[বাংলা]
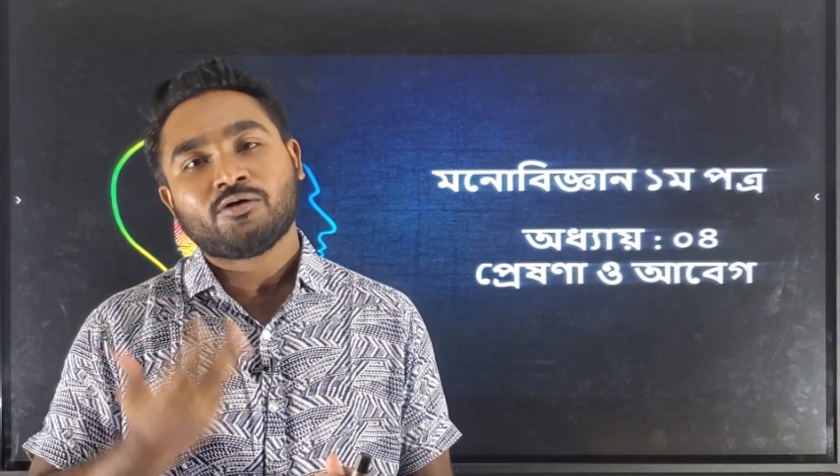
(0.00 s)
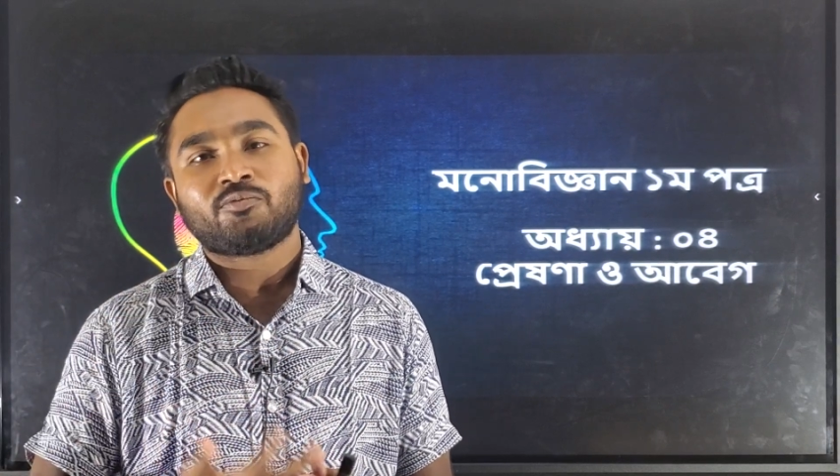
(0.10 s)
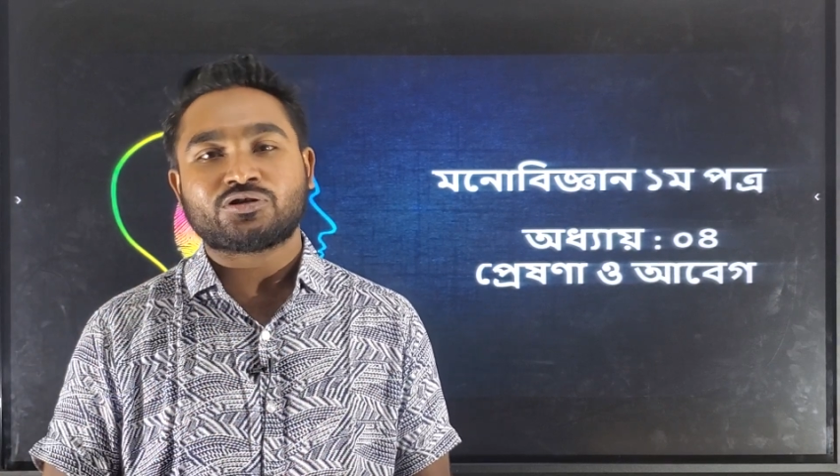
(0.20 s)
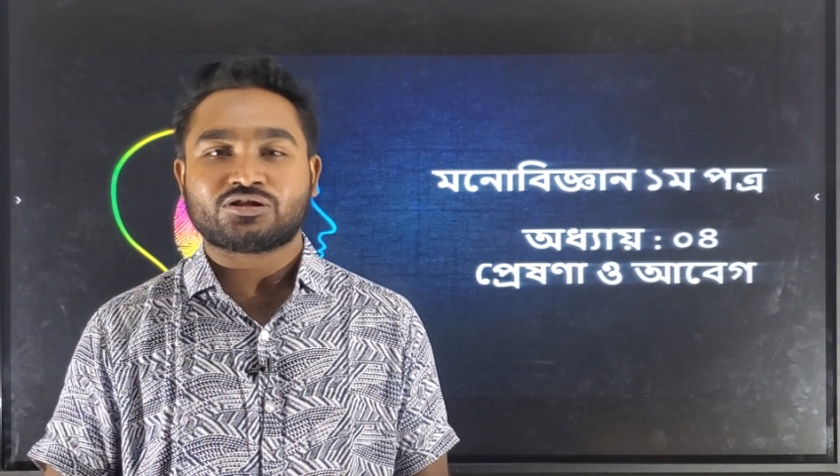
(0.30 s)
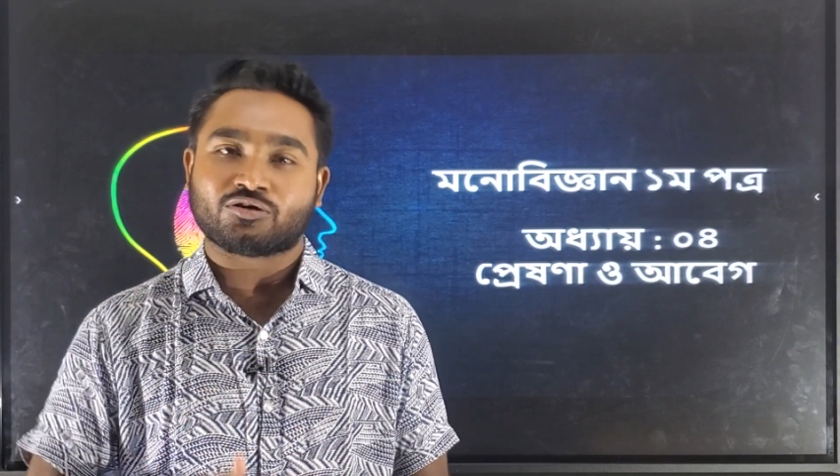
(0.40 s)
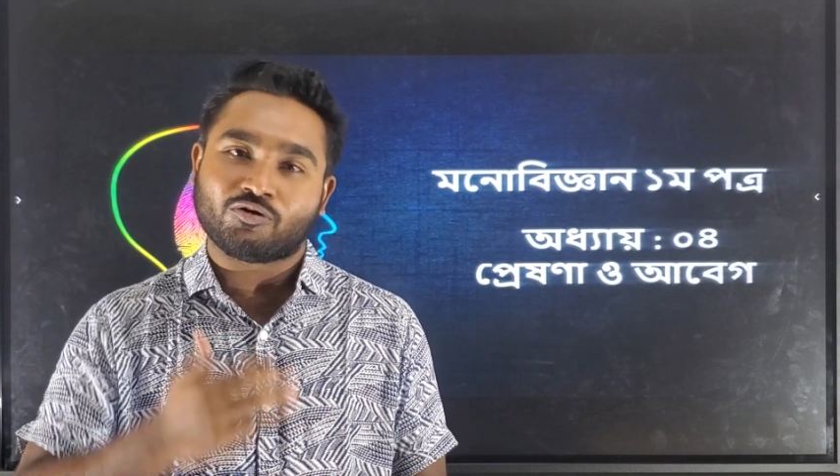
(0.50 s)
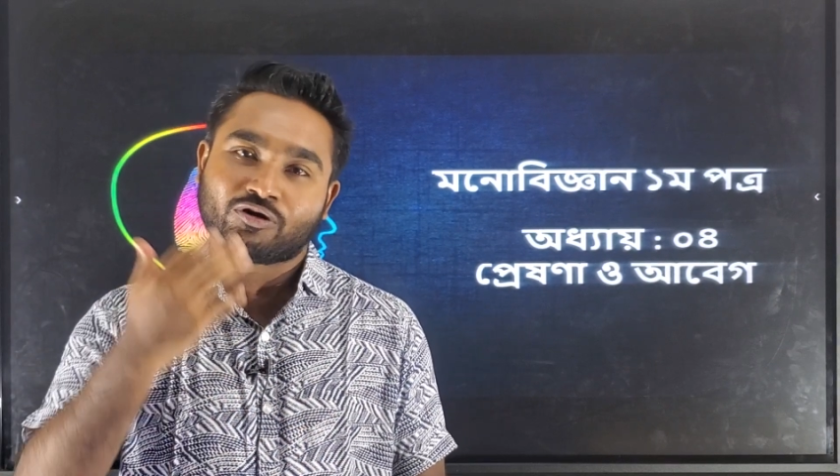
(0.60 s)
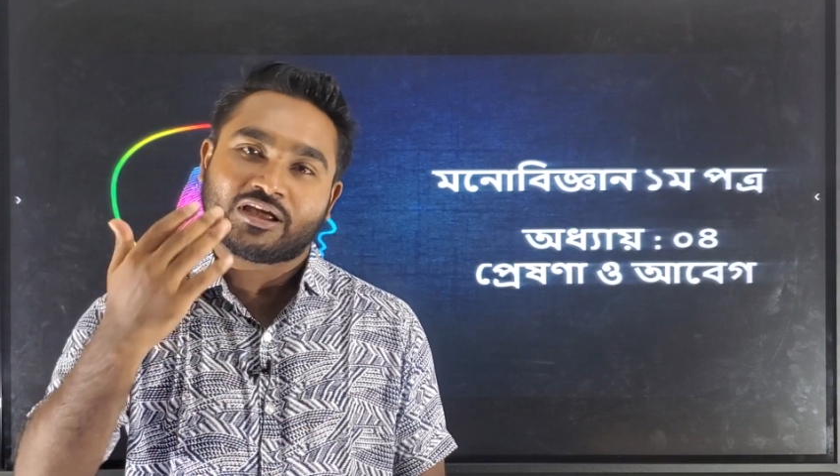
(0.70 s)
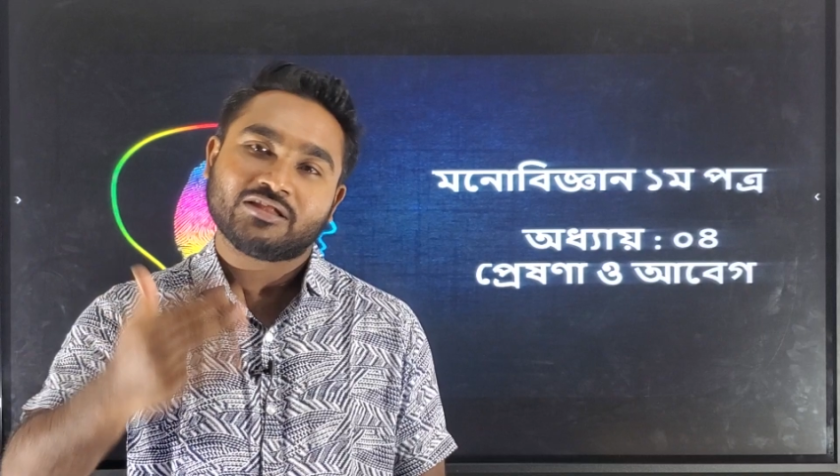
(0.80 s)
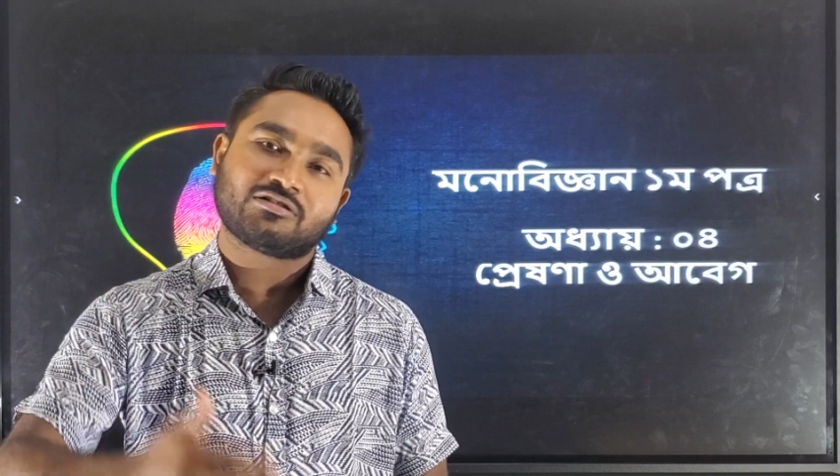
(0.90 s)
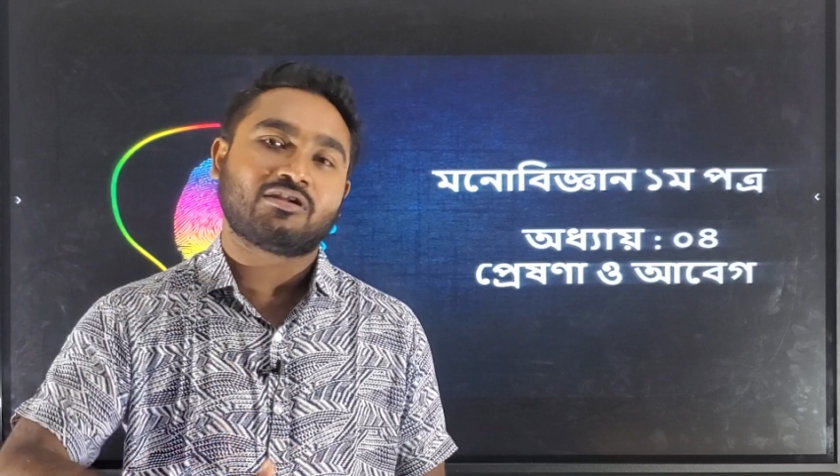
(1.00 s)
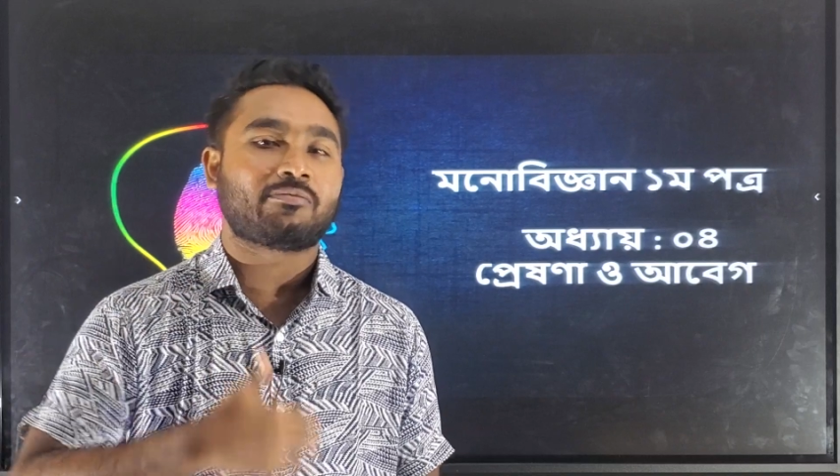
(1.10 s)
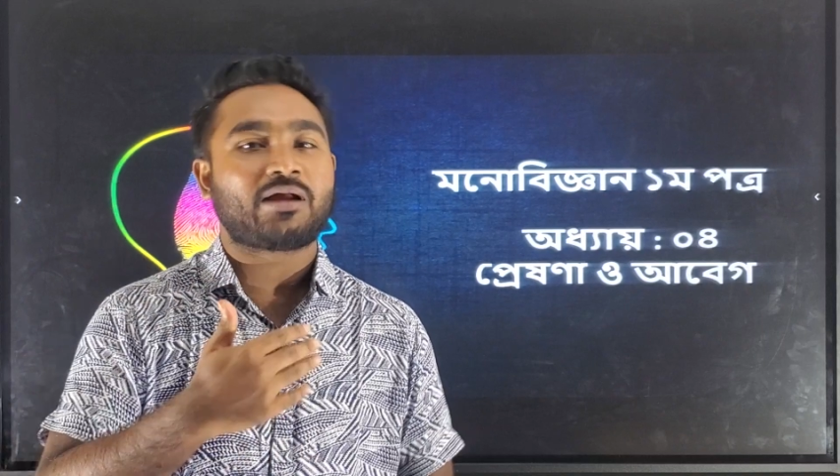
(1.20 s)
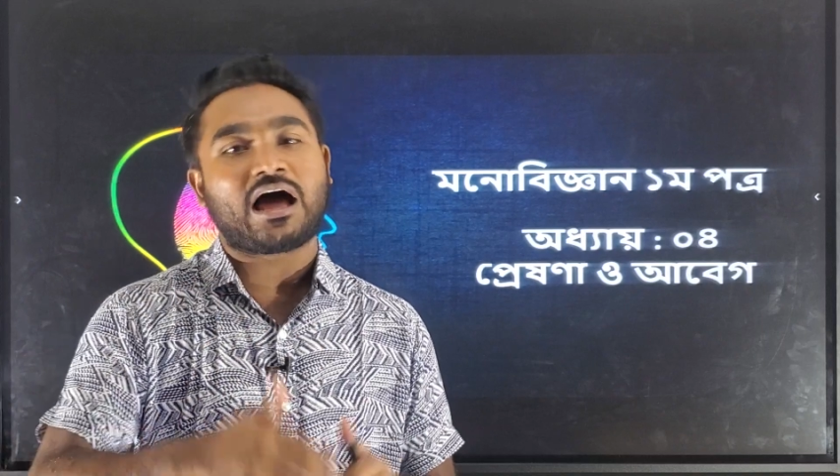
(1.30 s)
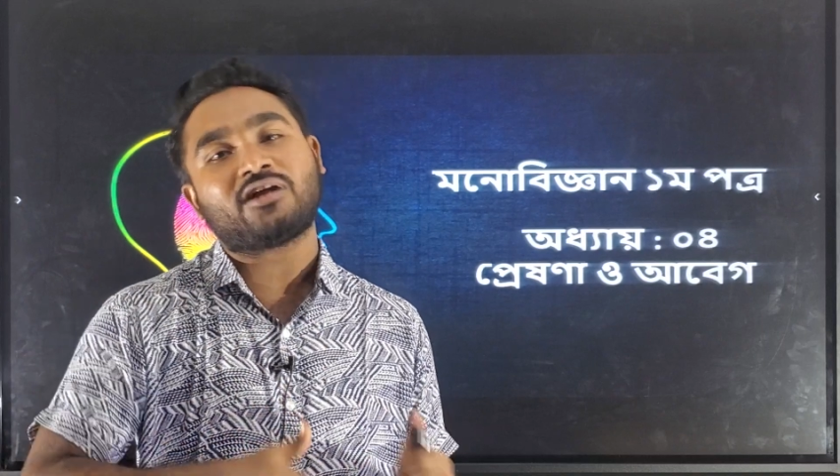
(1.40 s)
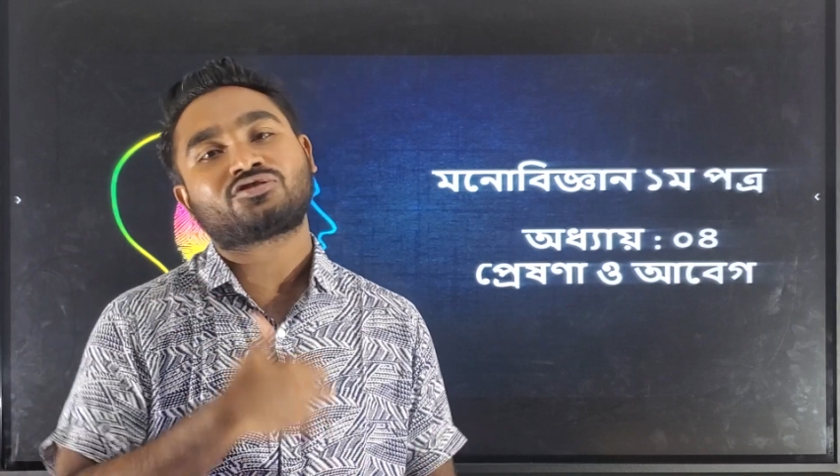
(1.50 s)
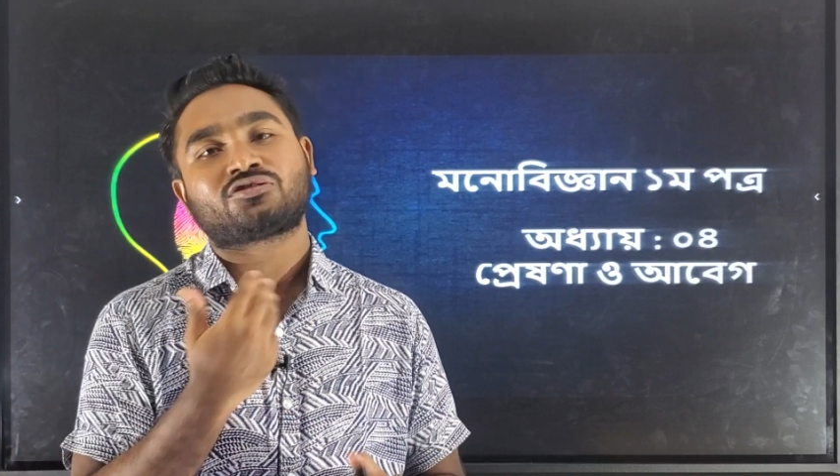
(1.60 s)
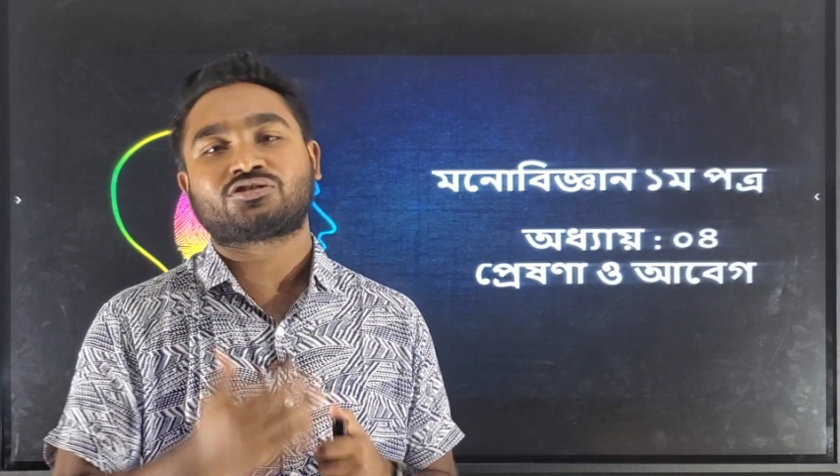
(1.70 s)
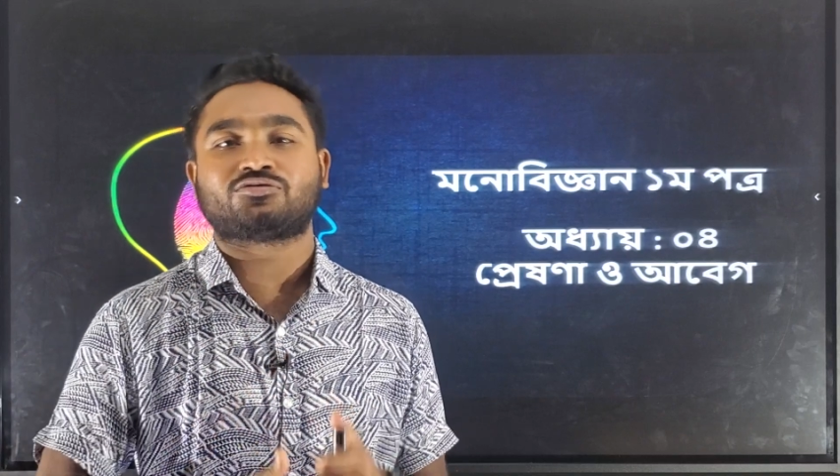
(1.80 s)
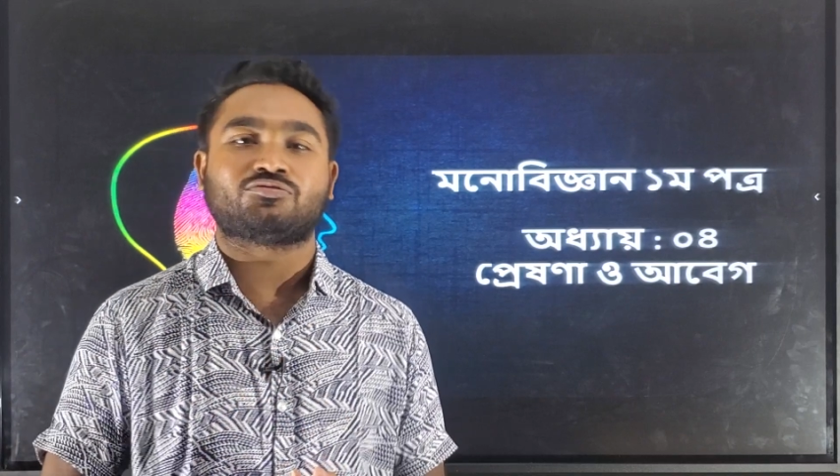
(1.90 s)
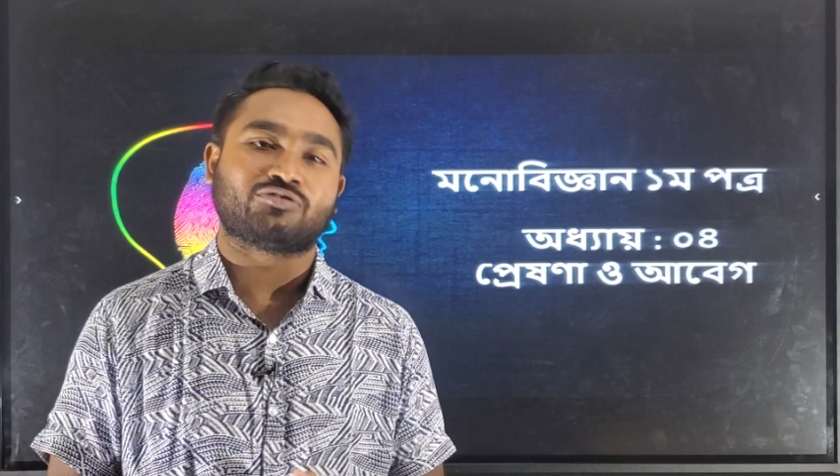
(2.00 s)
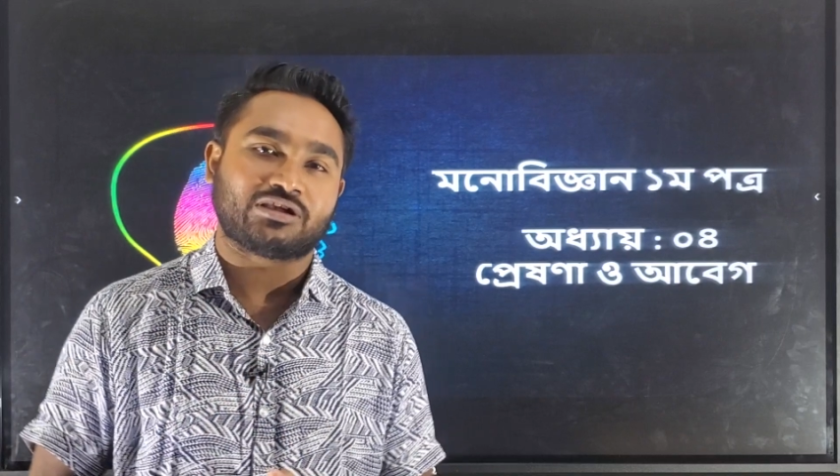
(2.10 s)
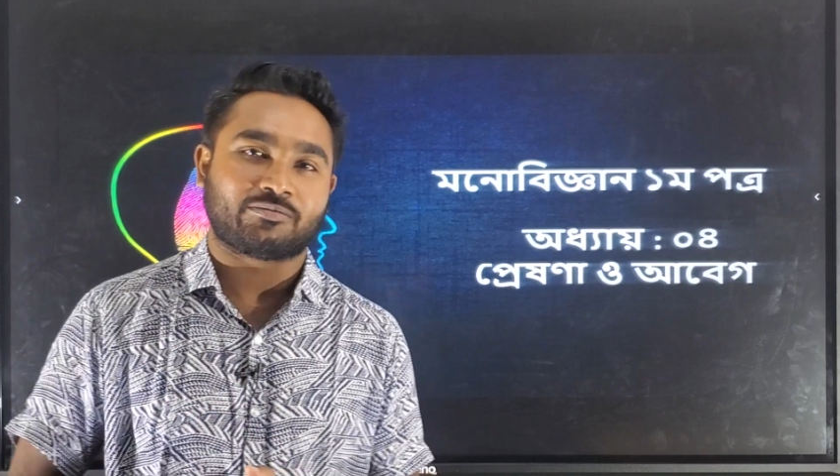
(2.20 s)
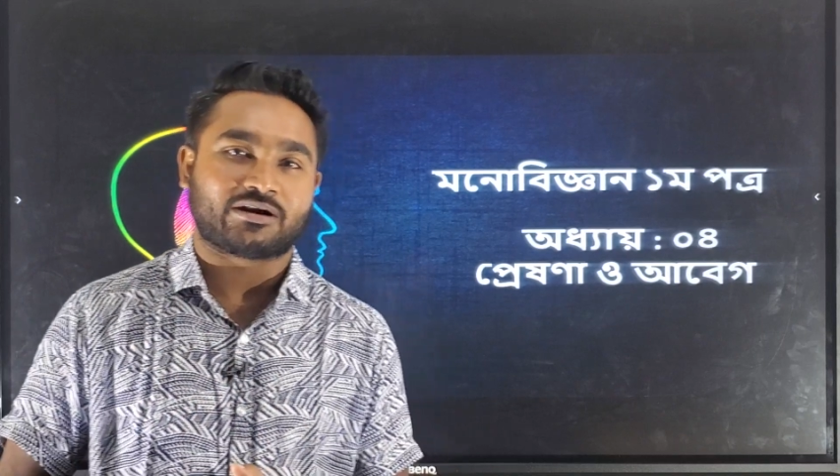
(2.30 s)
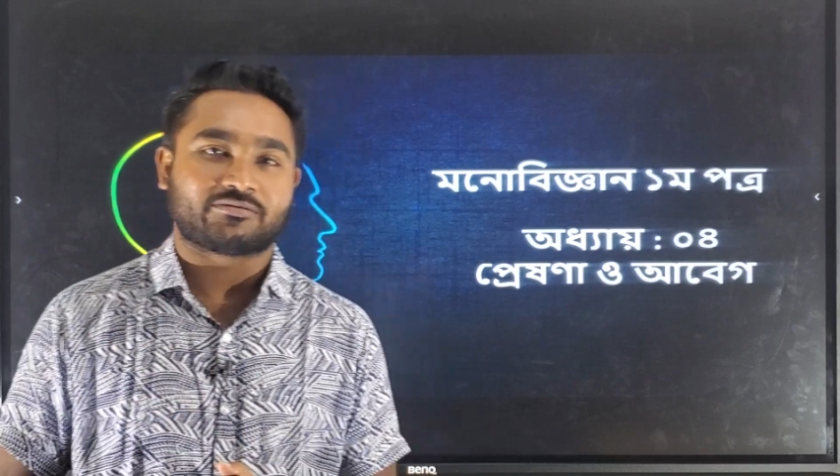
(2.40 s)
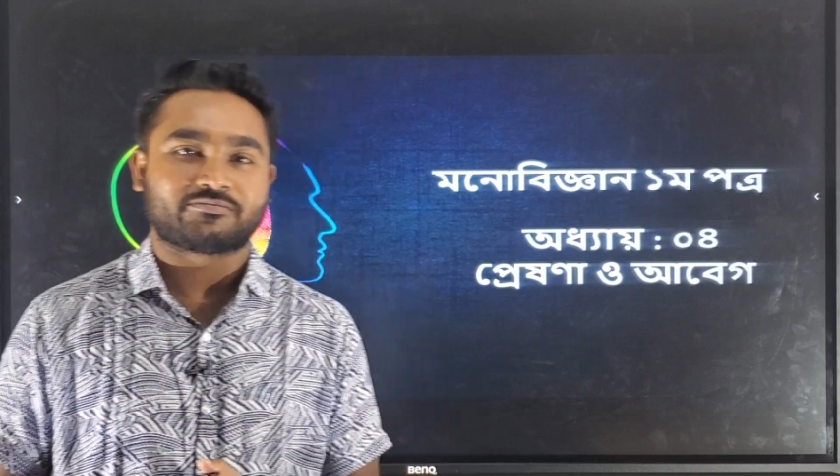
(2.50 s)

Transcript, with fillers: পরিচিত ওকে তাহলে আমরা আলোচনা শুরু করি এবার